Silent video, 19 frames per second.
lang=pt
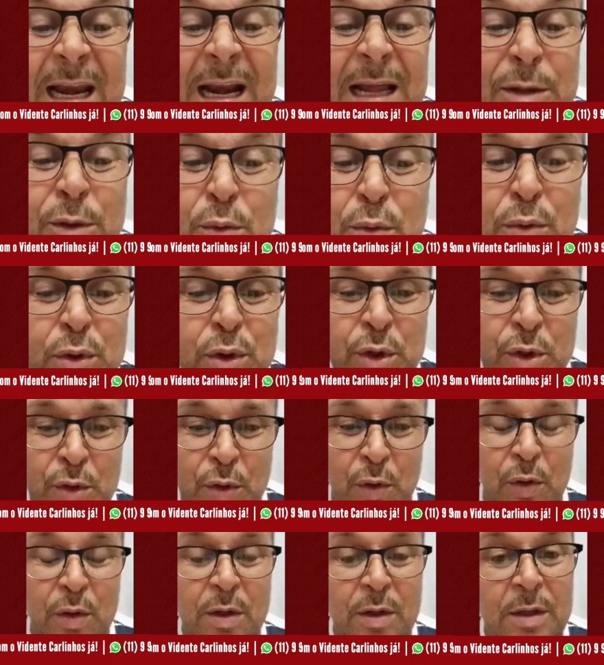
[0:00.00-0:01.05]
vai atrelar tudo o
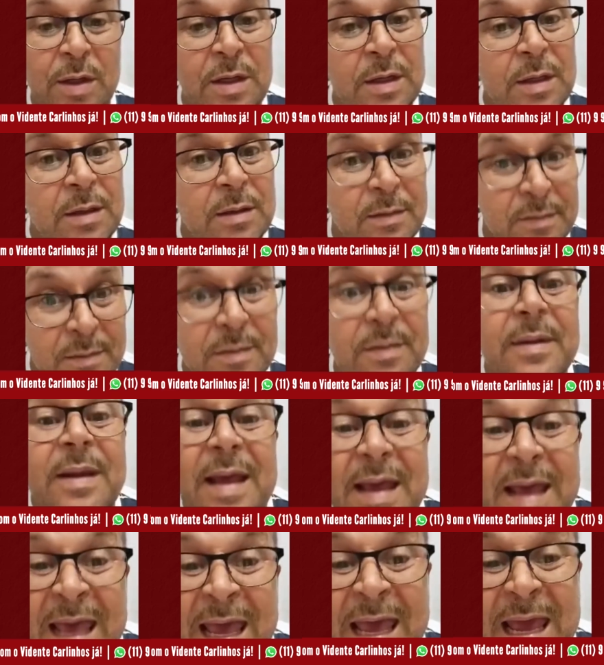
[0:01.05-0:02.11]
senhor.
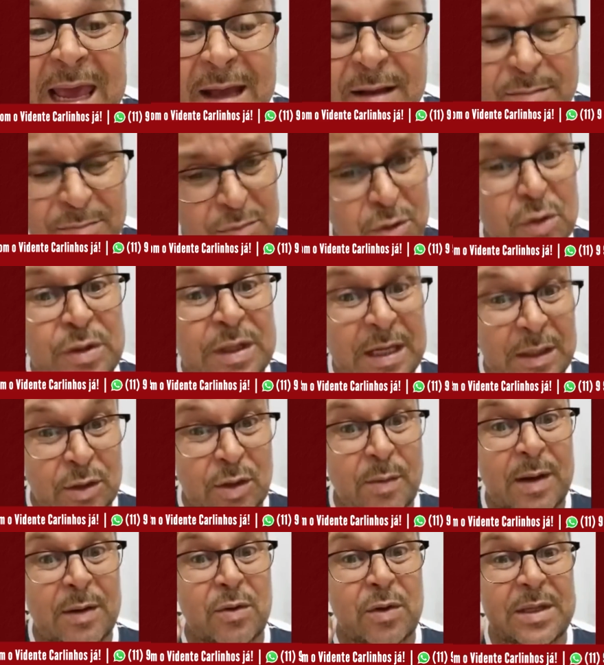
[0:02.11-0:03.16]
É, você
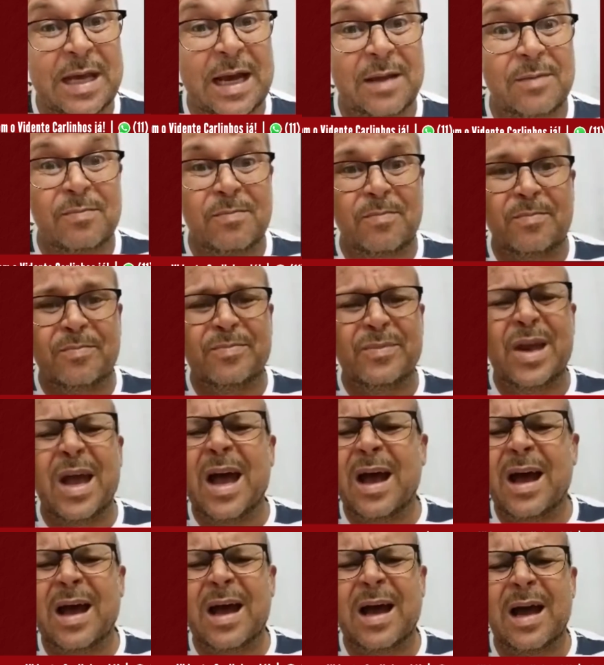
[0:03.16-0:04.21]
tem que tomar cuidado.
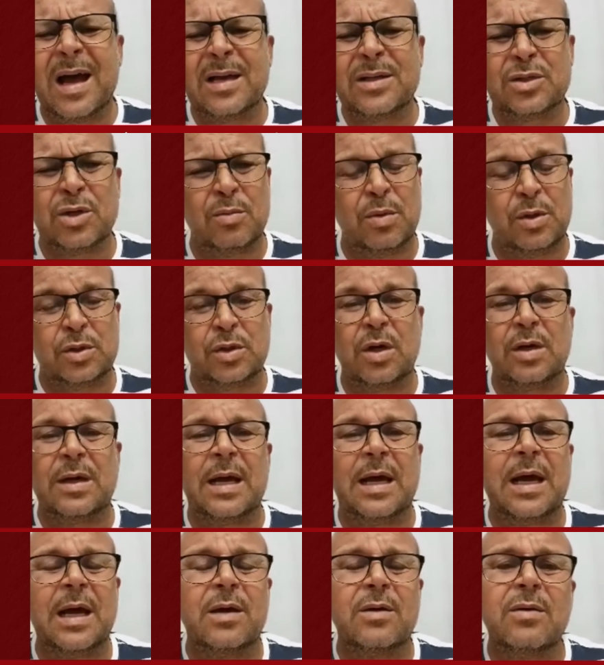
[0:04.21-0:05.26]
Ah, seu
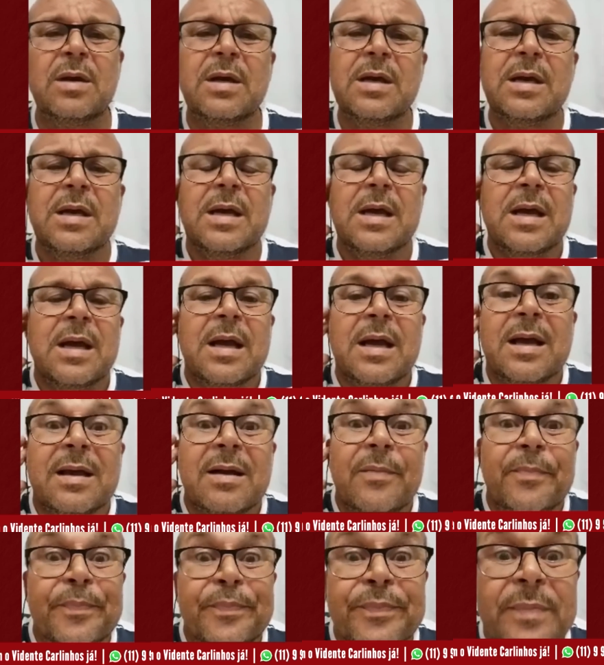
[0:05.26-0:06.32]
Bolsonaro,
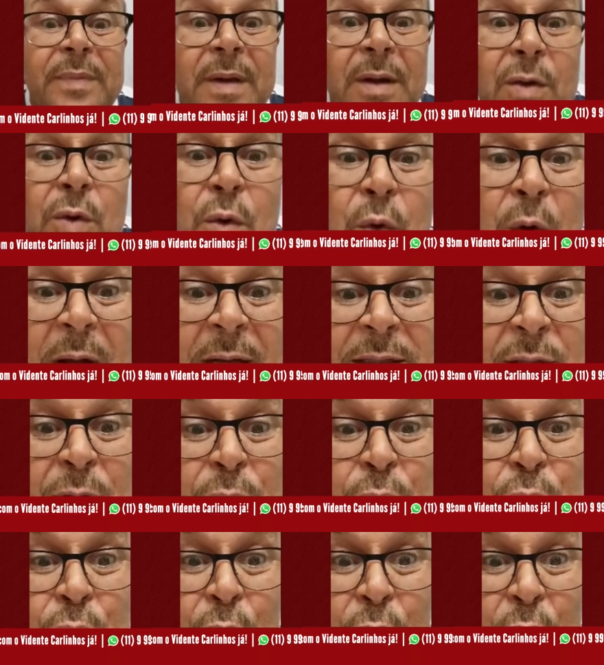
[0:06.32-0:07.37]
o
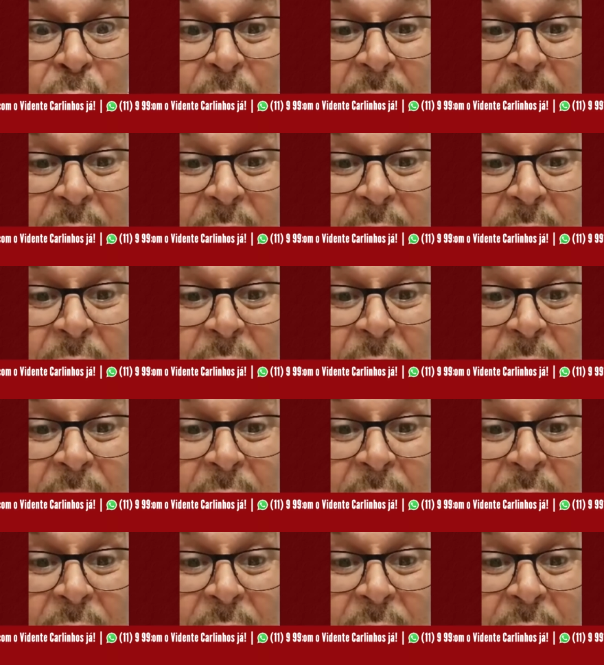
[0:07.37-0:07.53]
Anderson